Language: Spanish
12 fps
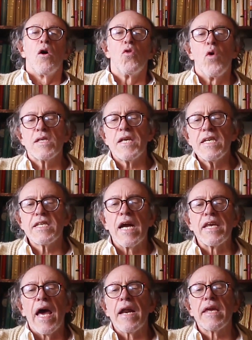No es de
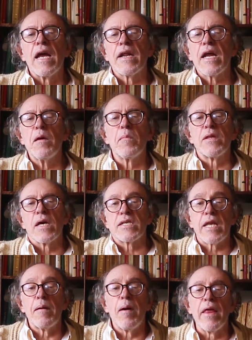extrañar que el régimen de
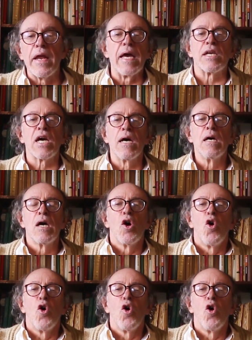extrema derecha